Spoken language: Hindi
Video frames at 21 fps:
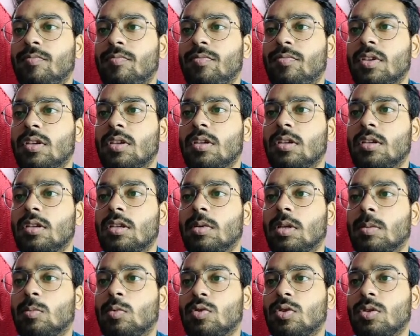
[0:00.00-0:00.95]
ये भी
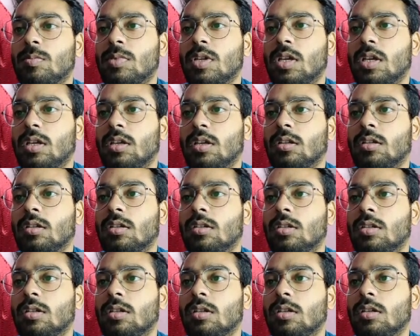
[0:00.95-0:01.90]
आपको समझाएंगे
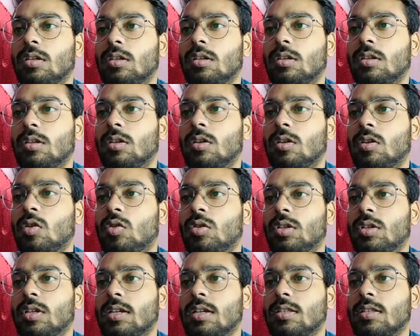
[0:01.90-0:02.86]
ठीक है और
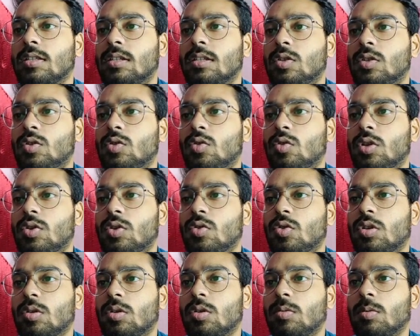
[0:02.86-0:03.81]
यहाँ से ये छोटे
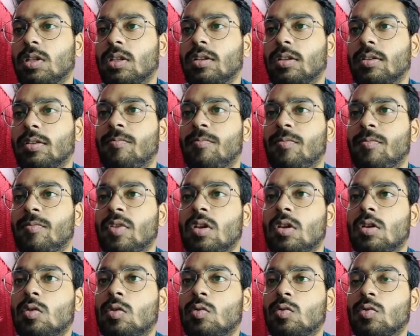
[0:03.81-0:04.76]
छोटे बनते हैं
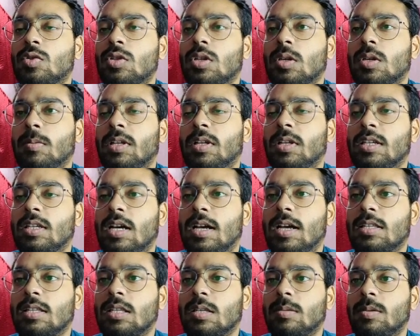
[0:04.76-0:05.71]
उसके बाद यहाँ
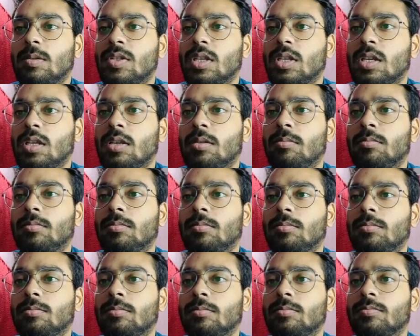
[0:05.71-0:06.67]
से भी सेम
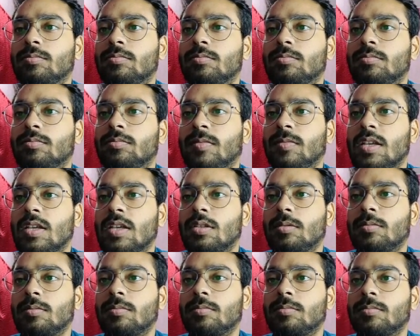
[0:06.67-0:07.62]
ऐसे
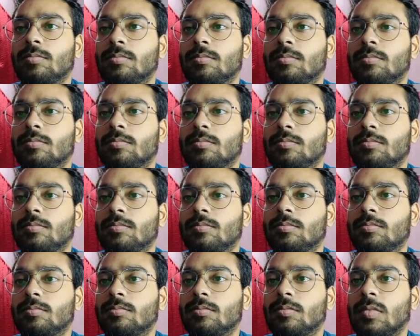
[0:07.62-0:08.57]

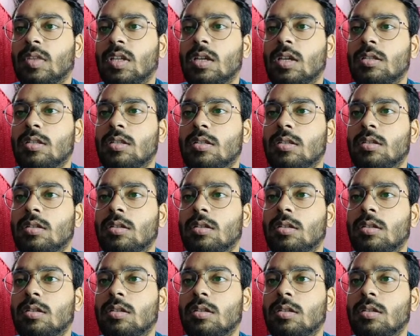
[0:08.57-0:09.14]
ऐसे